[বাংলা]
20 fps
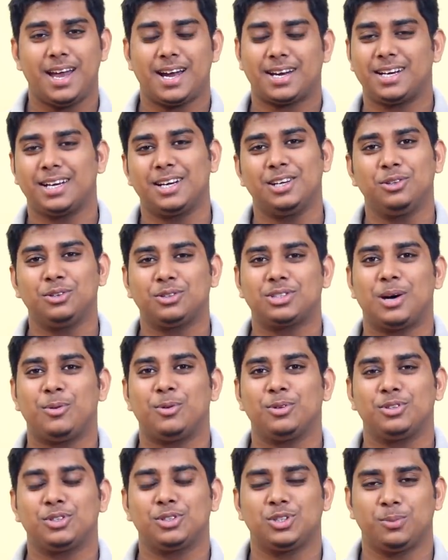একটা কিন্তু
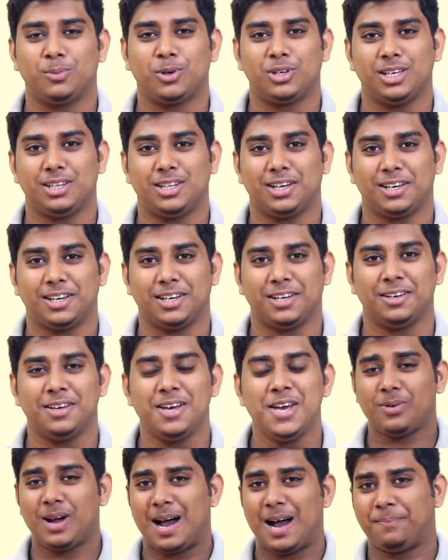সামঞ্জস্য বজায় থাকে
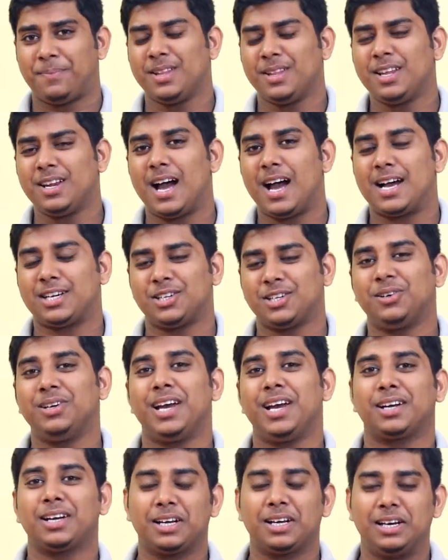তো আপনাদের আশা
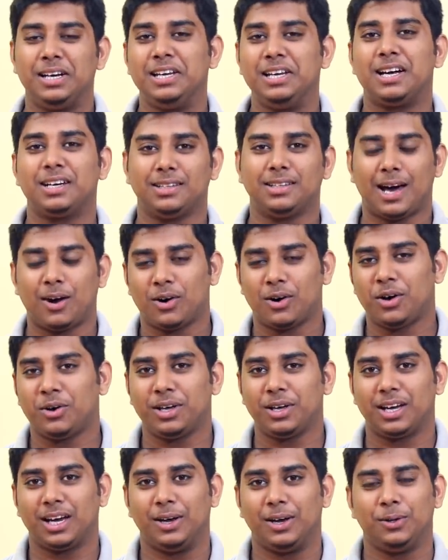করি একটা ক্লিয়ার ধারণা
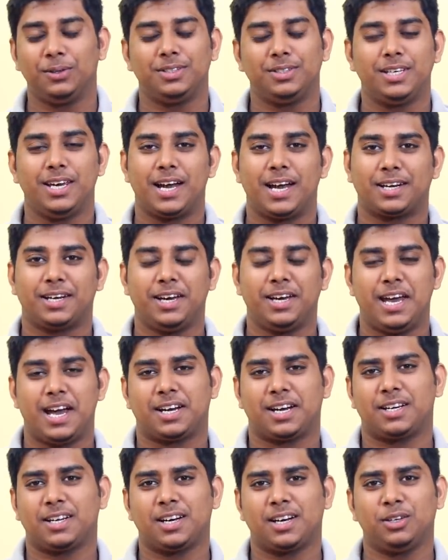হয়ে গেল যে একটা
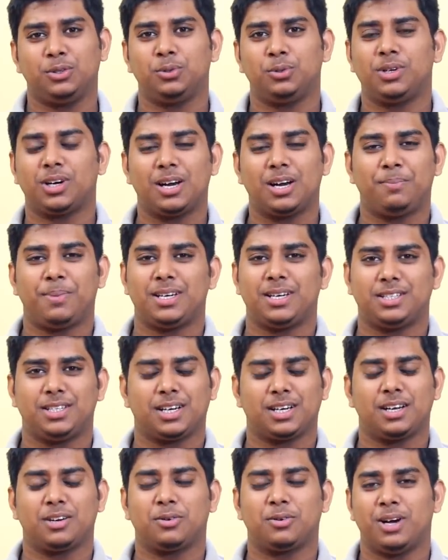এক টাকার দু টাকার পাঁচ
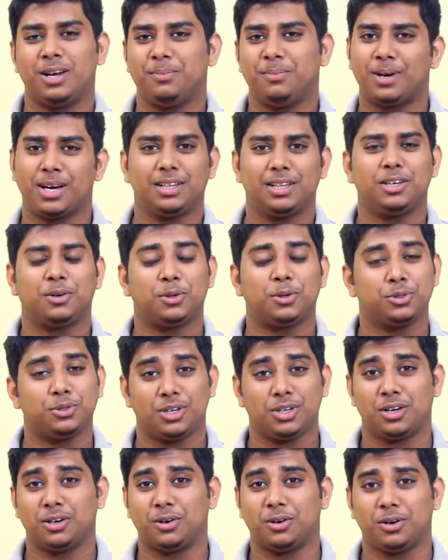টাকার কয়েন বানাতে কত
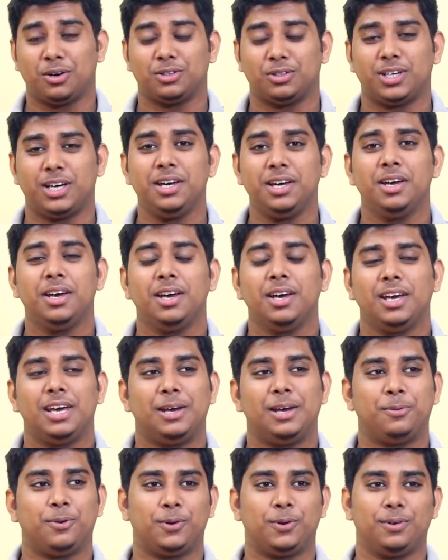টাকা খরচ হয়
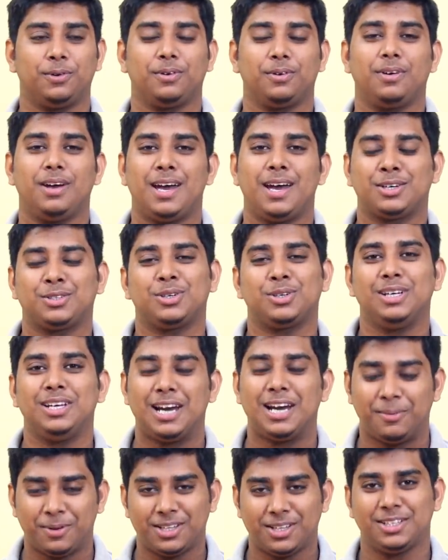এবং
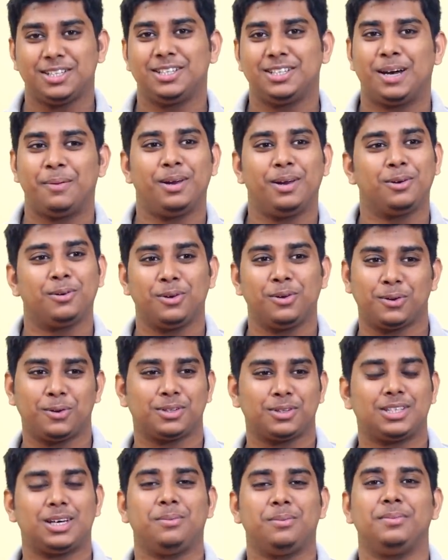অ্যাকচুয়ালি আমাদের যে ঝামেলাগুলো
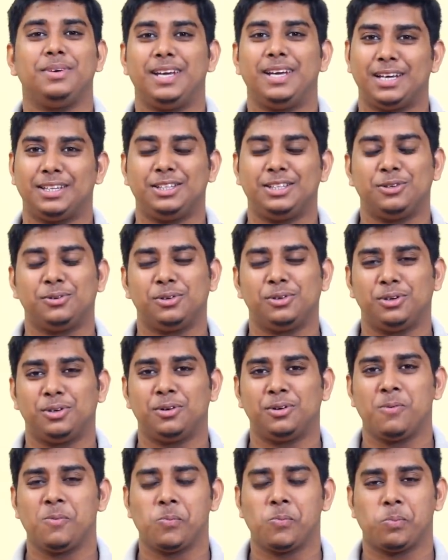করতাম নেহাতি ওগুলো
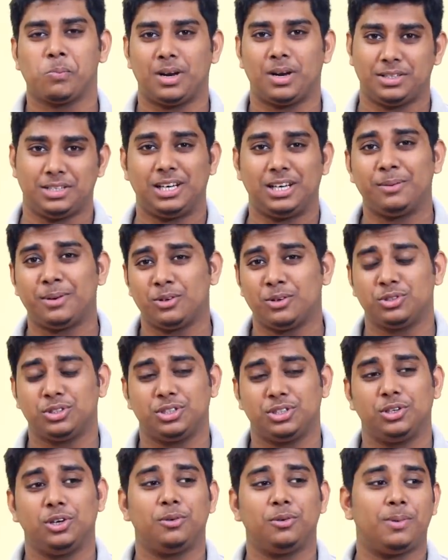মানে ছেলে
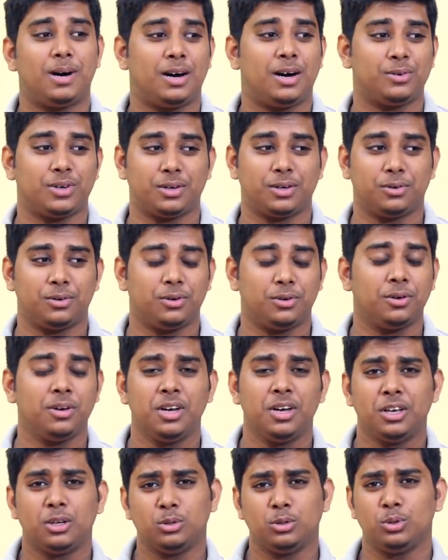মানুষই ছিল বা ওটা কোনো
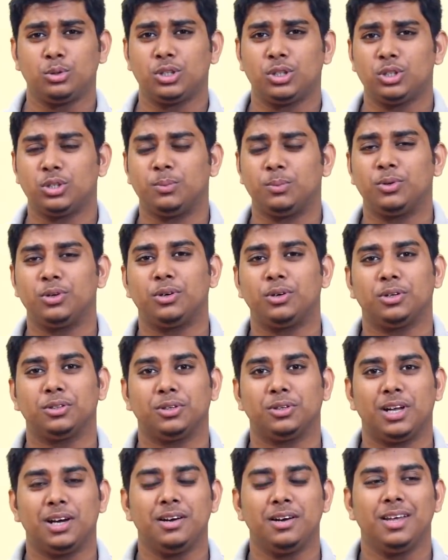যুক্তি সম্পূর্ণ
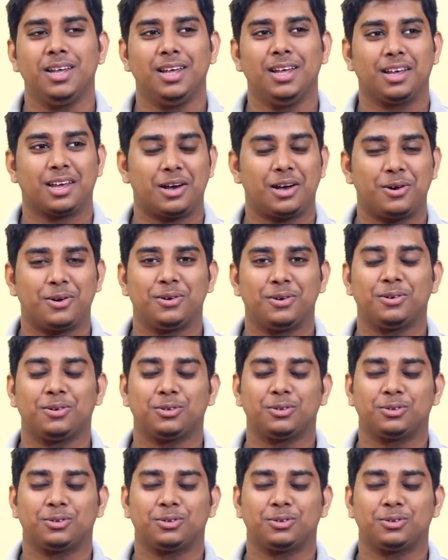হতো না কারণ